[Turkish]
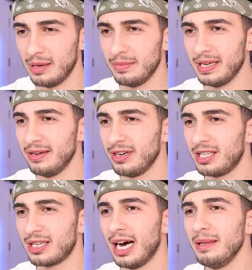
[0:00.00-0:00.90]
Abi bana
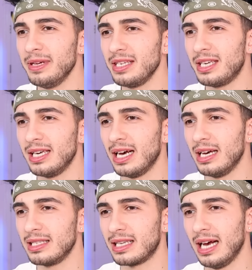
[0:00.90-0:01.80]
vakit kalmadı ki
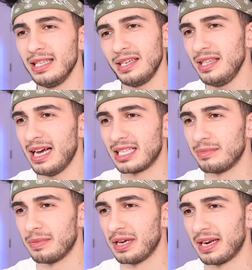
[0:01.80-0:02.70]
ya. Sağdaki
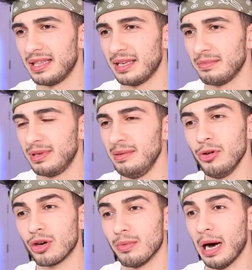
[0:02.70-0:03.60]
derdim ama herhalde.
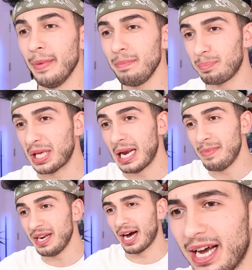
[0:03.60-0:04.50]
Bilmiyorum ama
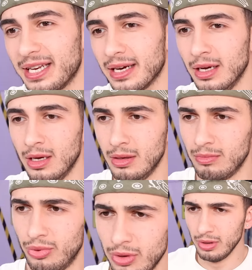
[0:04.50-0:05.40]
birebir aynı.
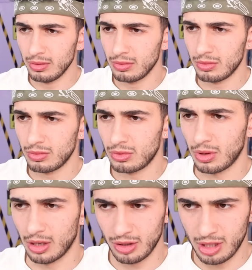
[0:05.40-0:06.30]
Bu
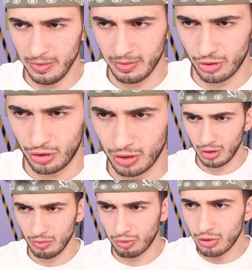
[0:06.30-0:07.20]
sağdaki miymiş?
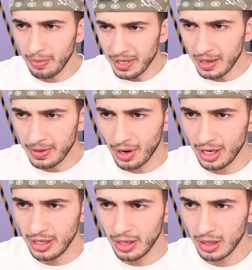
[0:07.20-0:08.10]
Bu da birebir
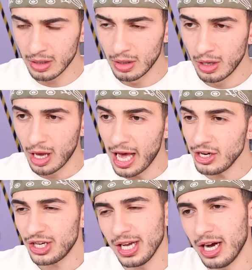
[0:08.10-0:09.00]
aynı ya.
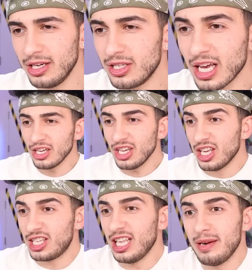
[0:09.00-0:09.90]
Her şey aynı sadece
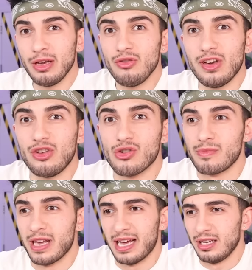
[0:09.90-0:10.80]
hislerime
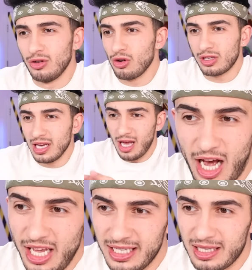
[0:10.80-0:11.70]
güveniyorum yani. Yoksa
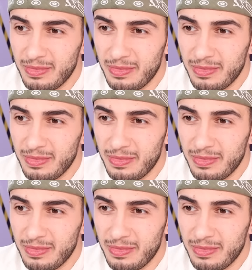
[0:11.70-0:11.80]
ayırt